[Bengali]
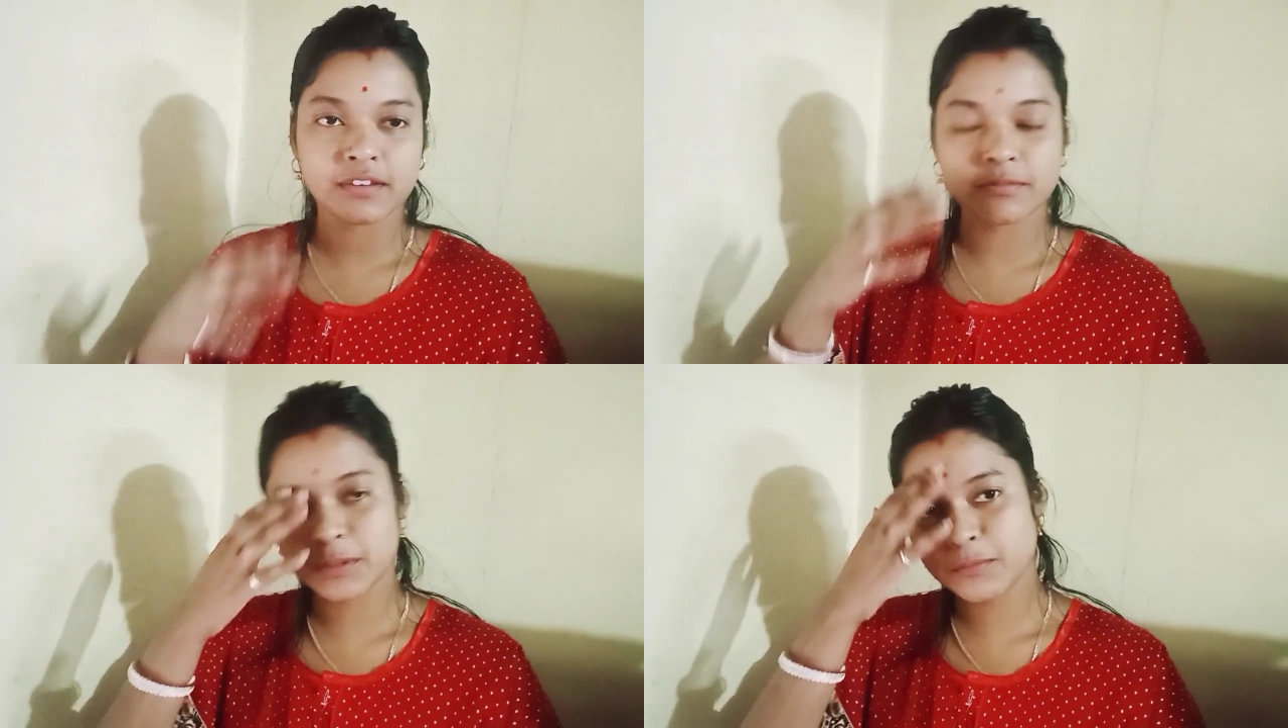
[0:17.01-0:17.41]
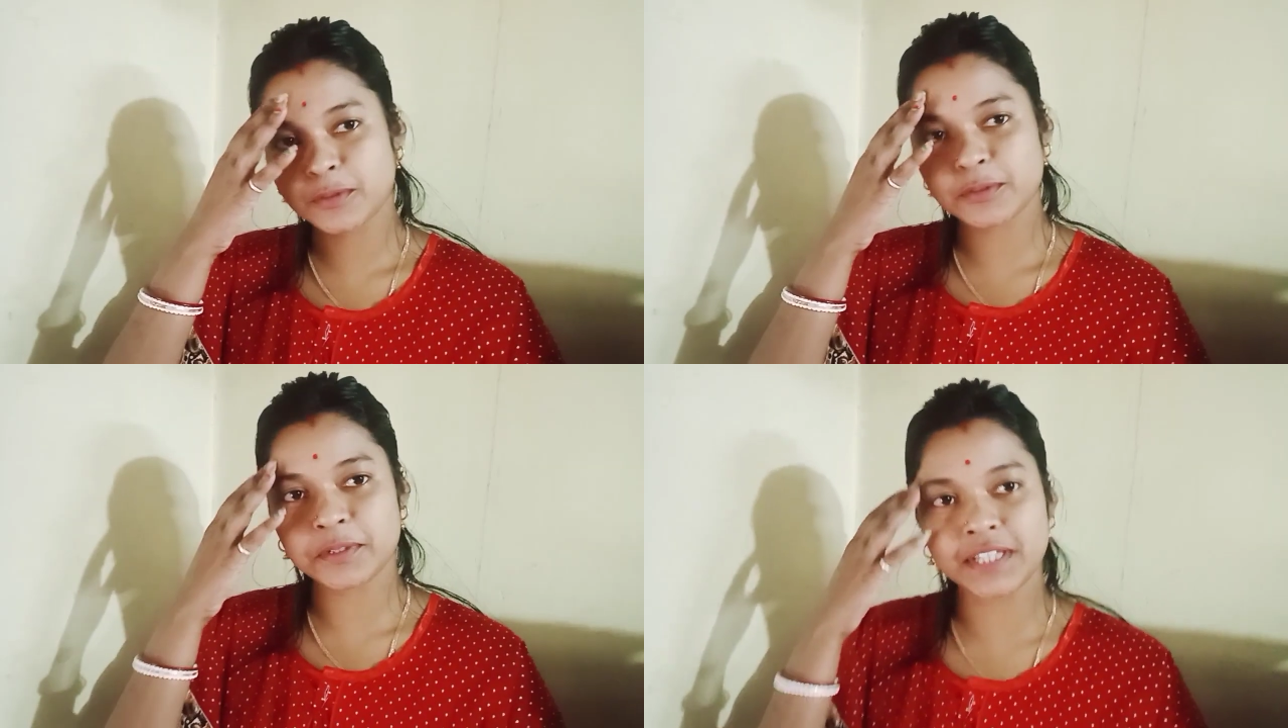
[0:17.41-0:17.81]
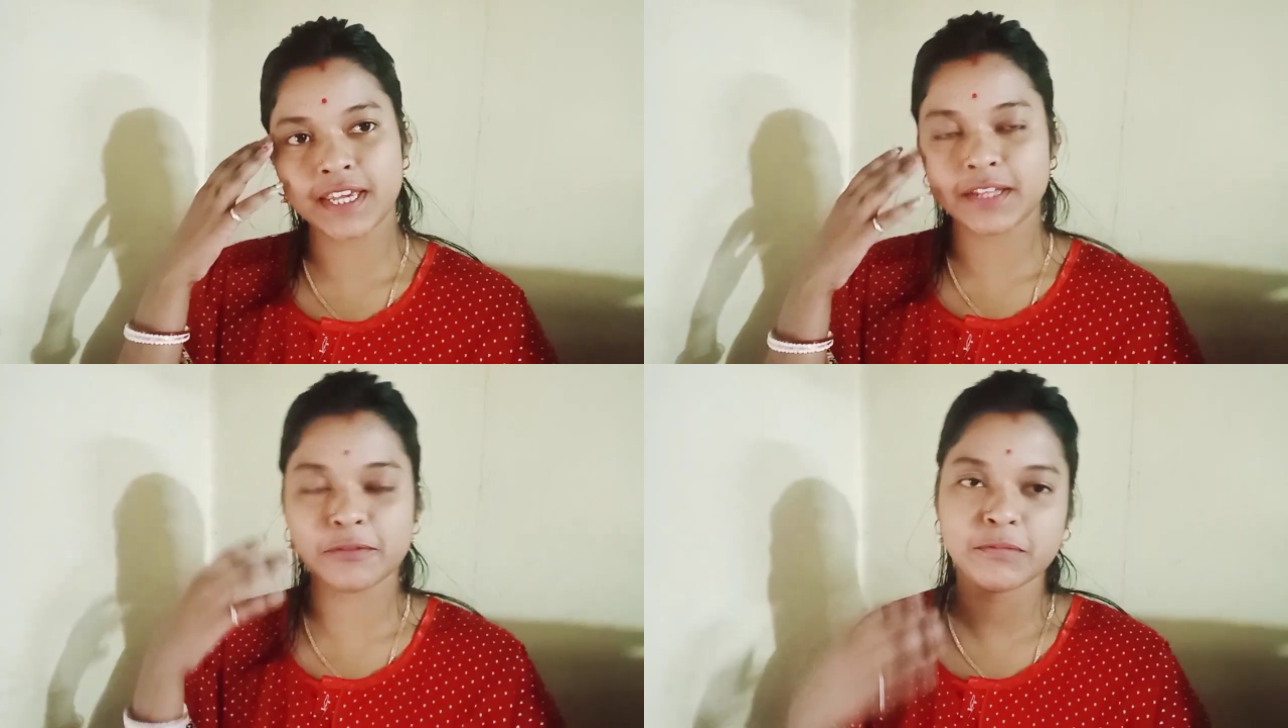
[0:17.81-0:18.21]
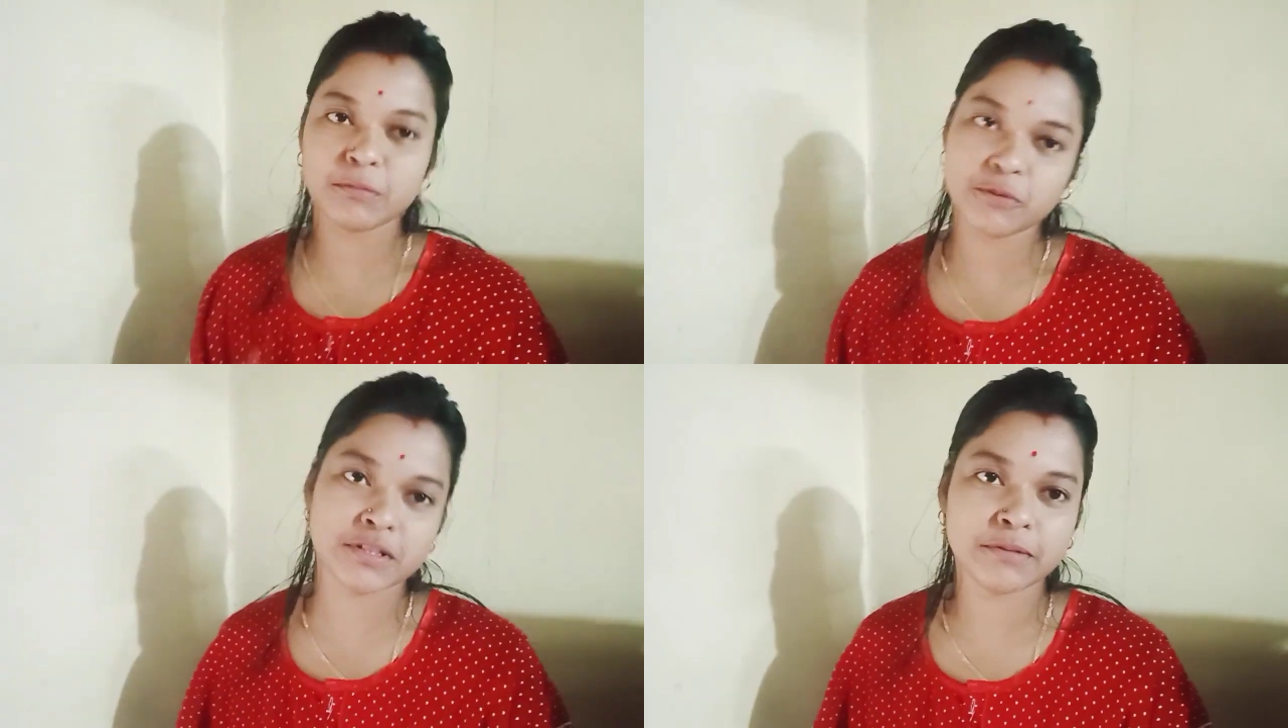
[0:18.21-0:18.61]
মুখ মুখটুক দেখে তোমরা
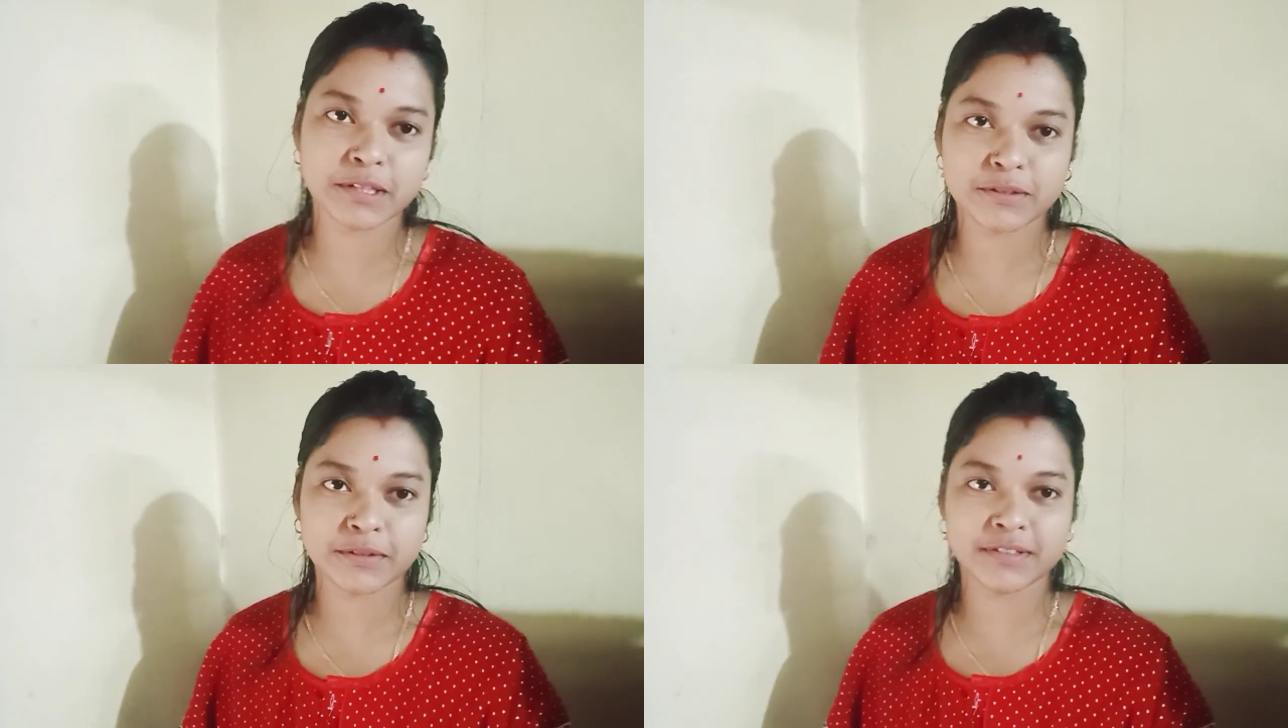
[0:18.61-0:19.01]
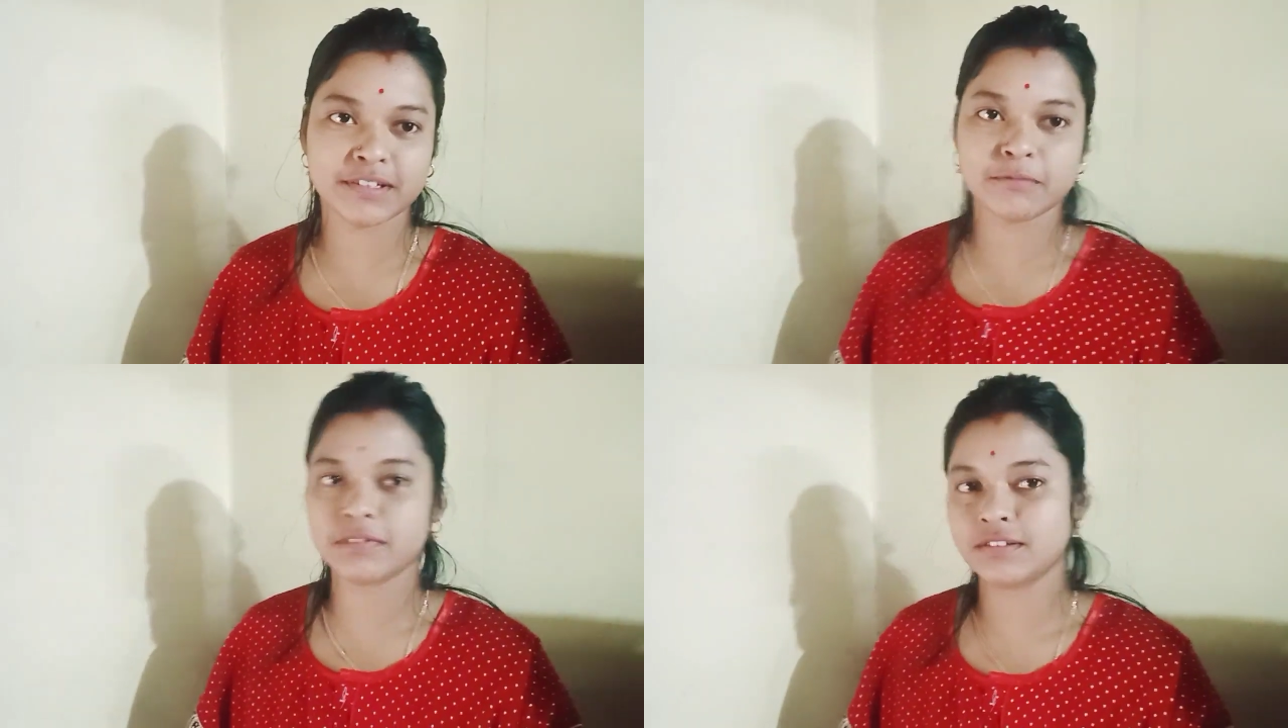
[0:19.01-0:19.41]
বুঝতে পারছো যে আমি